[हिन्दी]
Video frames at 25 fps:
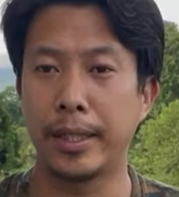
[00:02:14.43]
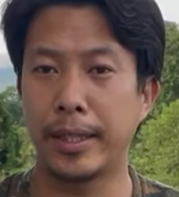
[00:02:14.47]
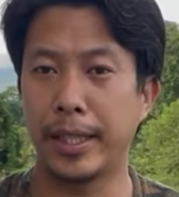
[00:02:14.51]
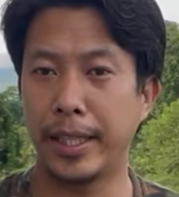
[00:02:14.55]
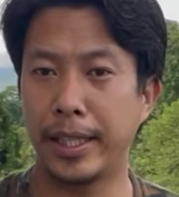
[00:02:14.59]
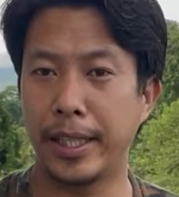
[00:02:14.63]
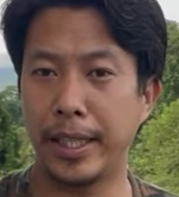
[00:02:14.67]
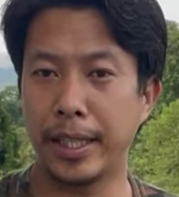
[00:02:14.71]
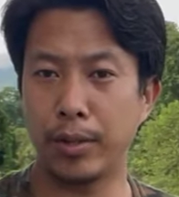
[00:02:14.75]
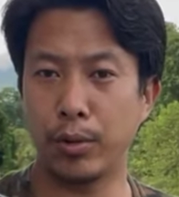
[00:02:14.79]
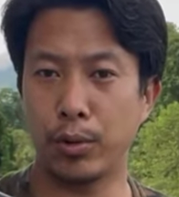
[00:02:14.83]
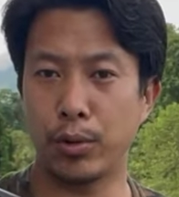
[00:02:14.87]

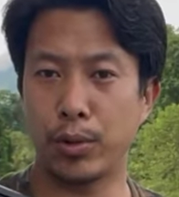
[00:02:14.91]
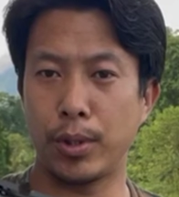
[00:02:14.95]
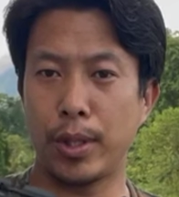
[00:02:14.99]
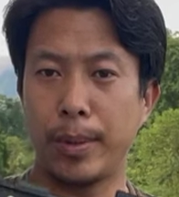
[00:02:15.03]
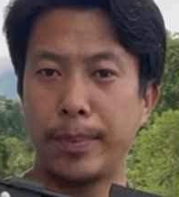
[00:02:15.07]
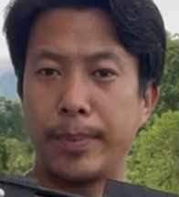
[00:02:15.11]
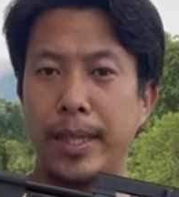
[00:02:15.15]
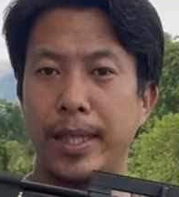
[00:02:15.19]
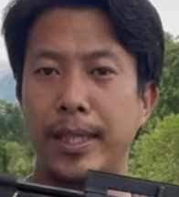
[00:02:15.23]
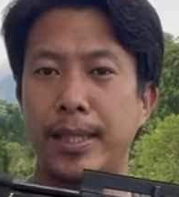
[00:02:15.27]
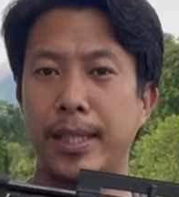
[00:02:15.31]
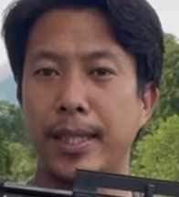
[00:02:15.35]
देखिए दोस्तों
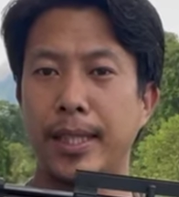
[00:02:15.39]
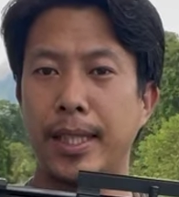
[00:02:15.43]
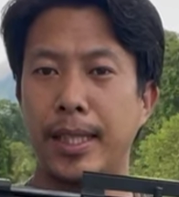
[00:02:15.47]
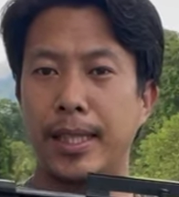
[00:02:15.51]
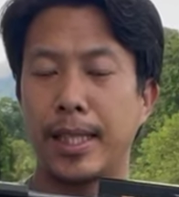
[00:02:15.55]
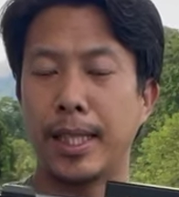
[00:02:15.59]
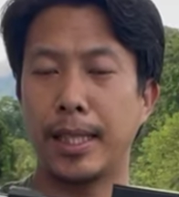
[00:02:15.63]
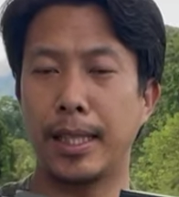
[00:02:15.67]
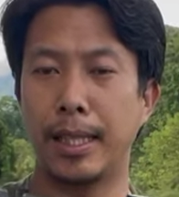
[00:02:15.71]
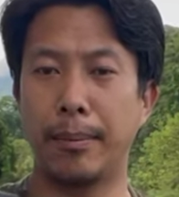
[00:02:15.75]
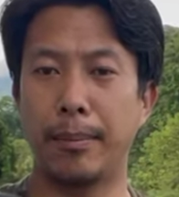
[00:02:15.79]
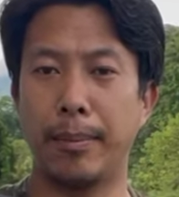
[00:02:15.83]
आप देख सकते हैं
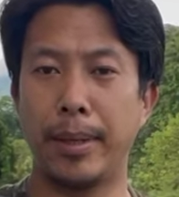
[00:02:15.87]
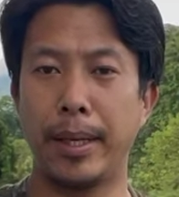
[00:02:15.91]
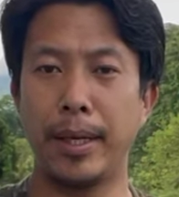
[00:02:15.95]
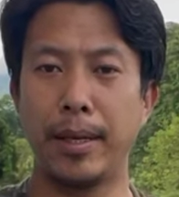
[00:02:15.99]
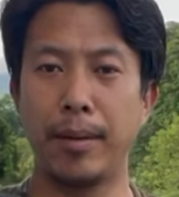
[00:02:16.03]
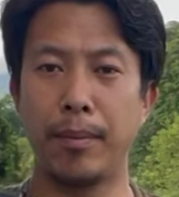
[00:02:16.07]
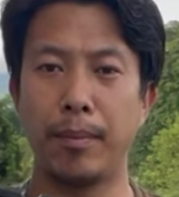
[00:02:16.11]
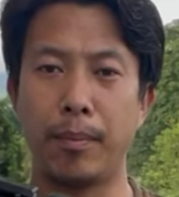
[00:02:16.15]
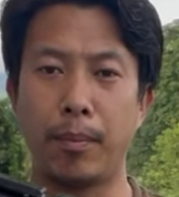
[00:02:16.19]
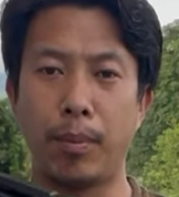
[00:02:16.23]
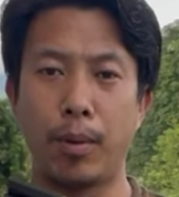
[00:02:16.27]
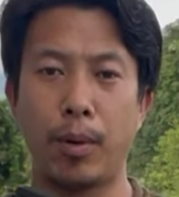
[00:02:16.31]
इसका
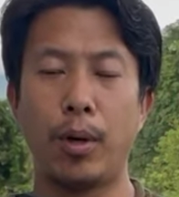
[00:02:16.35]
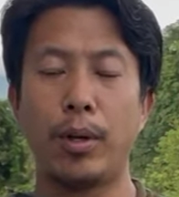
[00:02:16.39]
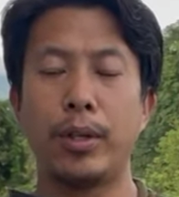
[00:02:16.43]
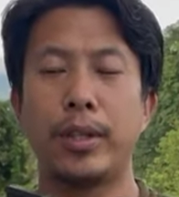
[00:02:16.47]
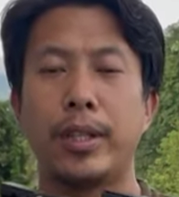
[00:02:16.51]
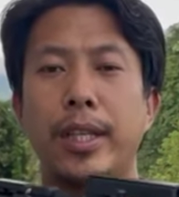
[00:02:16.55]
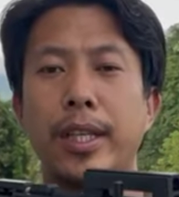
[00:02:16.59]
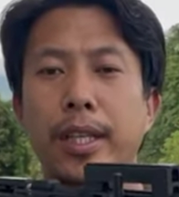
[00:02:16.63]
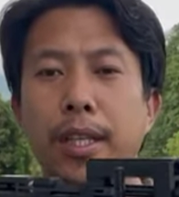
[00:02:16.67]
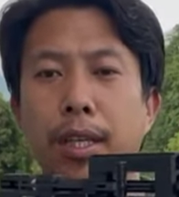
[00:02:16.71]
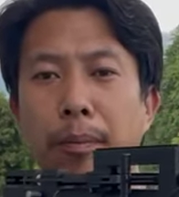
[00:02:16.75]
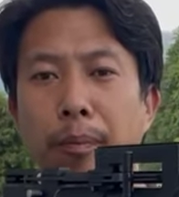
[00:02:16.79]
लंबाई
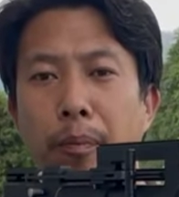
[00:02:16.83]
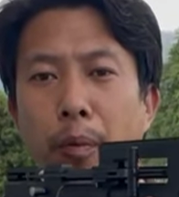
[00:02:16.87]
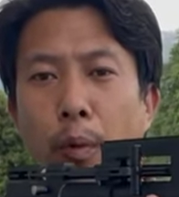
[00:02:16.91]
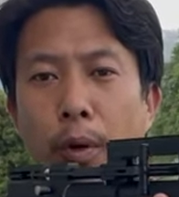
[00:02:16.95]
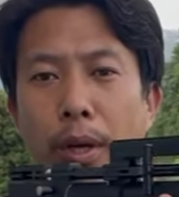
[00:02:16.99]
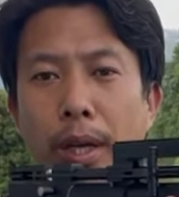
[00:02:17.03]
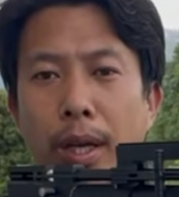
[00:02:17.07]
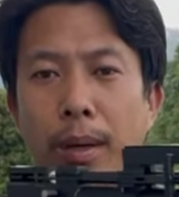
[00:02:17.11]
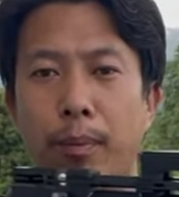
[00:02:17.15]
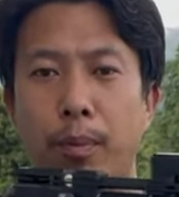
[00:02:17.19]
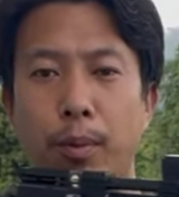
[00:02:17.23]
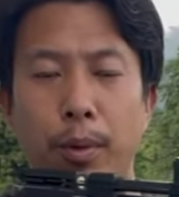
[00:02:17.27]
बहुत ही
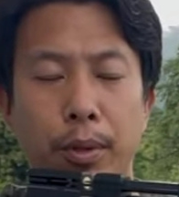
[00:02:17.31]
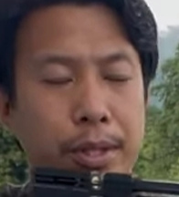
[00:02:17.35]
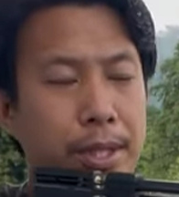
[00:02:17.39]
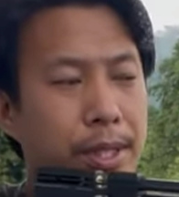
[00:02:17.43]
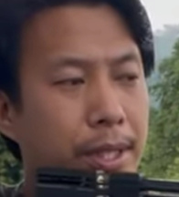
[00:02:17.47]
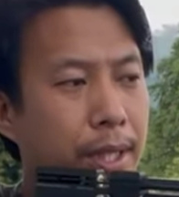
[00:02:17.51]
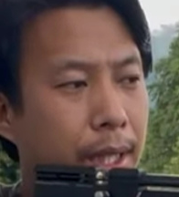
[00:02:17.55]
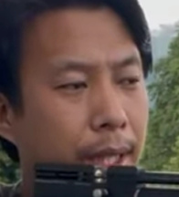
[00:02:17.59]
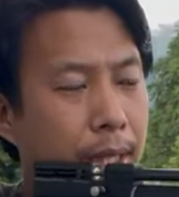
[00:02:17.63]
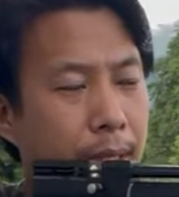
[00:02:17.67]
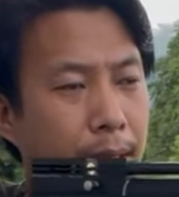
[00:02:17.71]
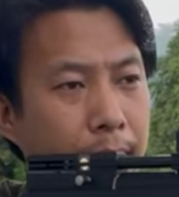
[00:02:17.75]
कम्पोर्ड है आपको
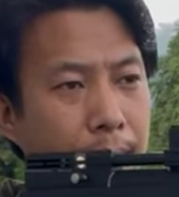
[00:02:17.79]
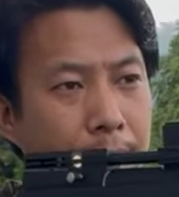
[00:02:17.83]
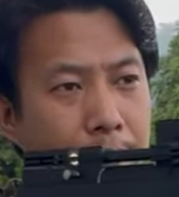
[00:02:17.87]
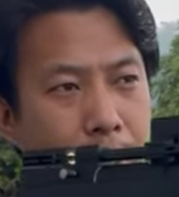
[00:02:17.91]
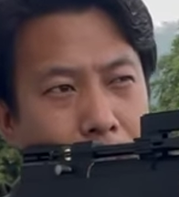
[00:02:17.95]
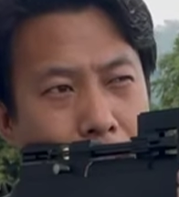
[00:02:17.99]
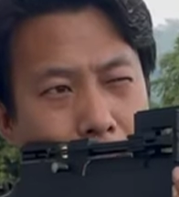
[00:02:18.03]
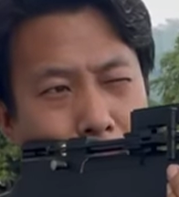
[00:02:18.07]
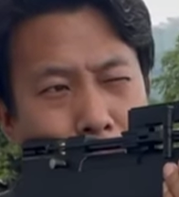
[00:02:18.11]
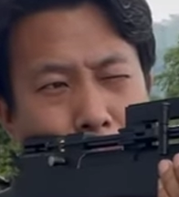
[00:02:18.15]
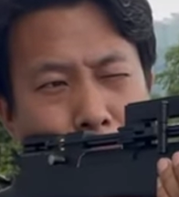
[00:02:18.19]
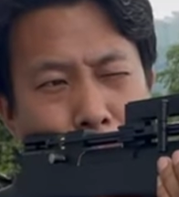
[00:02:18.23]
इस तरह
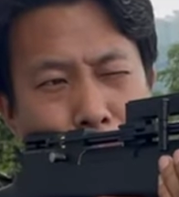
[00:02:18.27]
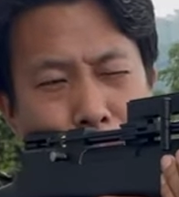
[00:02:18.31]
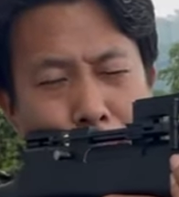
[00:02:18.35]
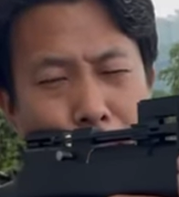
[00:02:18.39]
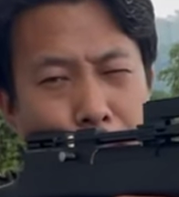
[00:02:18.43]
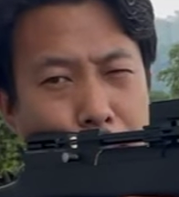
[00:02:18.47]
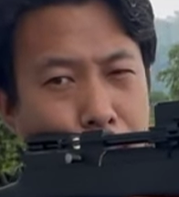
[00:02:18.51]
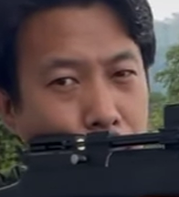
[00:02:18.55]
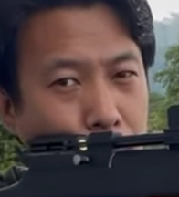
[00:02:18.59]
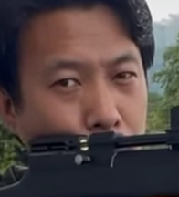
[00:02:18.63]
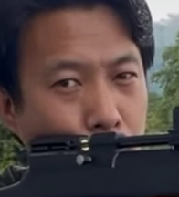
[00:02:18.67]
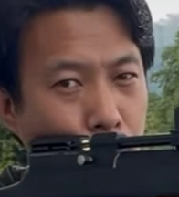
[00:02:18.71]

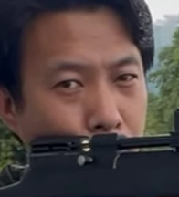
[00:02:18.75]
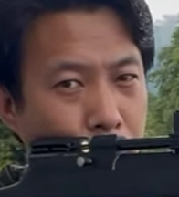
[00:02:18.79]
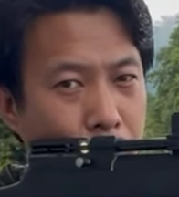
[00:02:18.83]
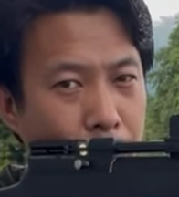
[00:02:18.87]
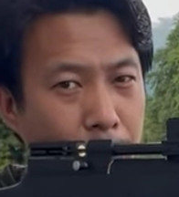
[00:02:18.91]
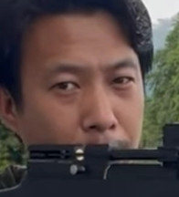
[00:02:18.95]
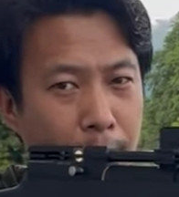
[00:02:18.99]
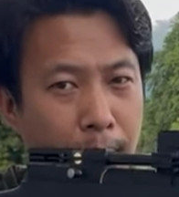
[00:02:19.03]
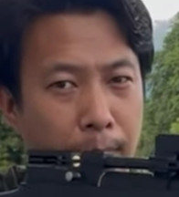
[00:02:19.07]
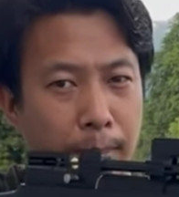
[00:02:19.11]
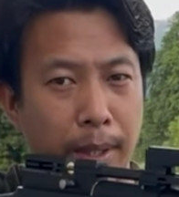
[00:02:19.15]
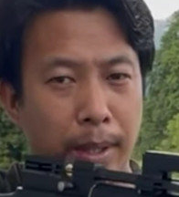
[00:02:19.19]
एमिंग करके शॉट
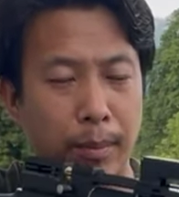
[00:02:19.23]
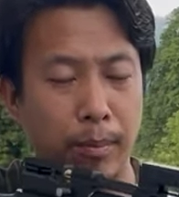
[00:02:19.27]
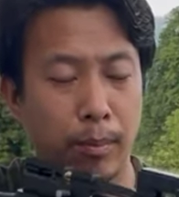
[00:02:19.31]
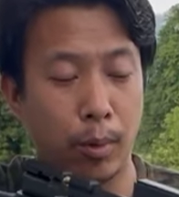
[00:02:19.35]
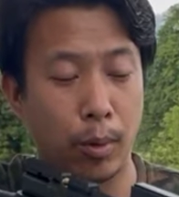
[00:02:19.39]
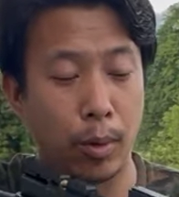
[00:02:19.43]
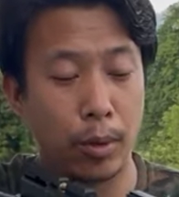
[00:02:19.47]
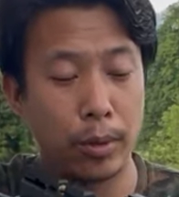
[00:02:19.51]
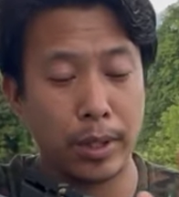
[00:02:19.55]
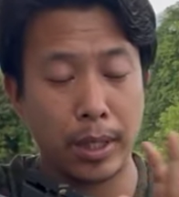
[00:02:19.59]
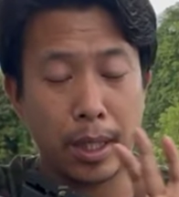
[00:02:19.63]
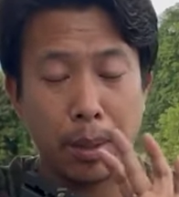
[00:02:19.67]
करने में
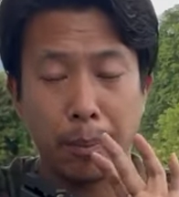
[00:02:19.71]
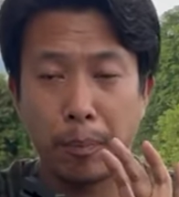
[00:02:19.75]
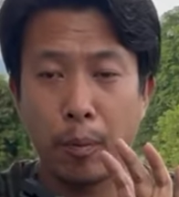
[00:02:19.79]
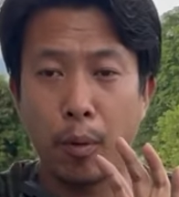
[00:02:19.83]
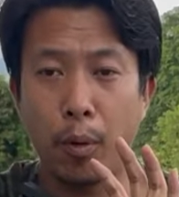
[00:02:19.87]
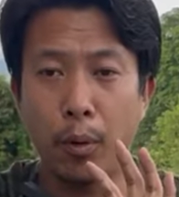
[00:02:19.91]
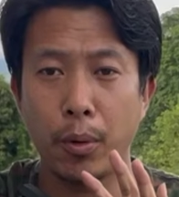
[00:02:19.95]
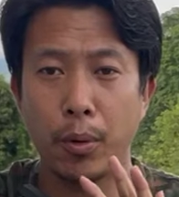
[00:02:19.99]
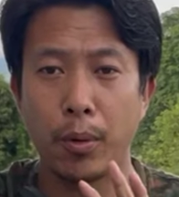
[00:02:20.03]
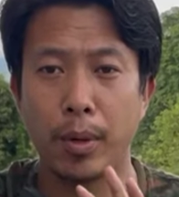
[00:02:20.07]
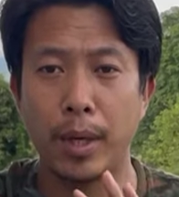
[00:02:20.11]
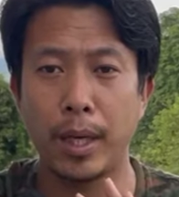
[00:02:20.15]
बहुत
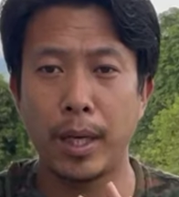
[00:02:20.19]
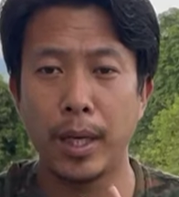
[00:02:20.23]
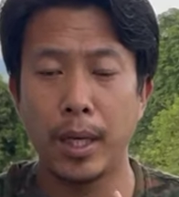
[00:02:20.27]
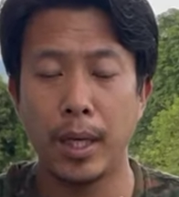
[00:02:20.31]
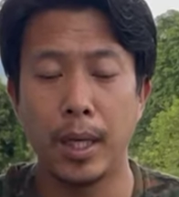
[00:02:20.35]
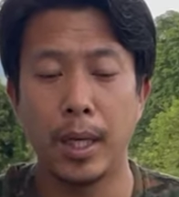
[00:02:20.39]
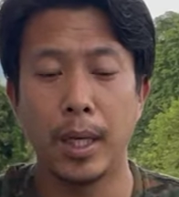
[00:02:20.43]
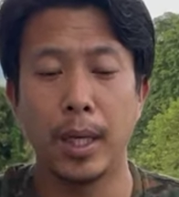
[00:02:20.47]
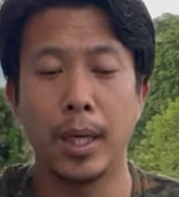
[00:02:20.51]
कम्पोर्ड होगा